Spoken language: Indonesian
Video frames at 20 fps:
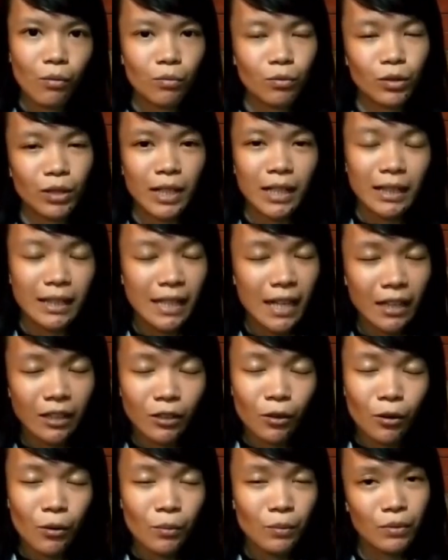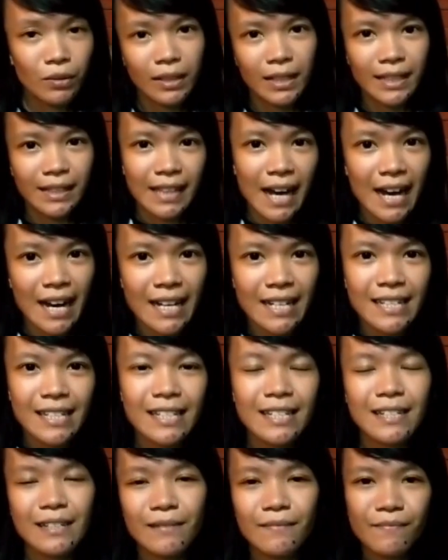community atau komunitas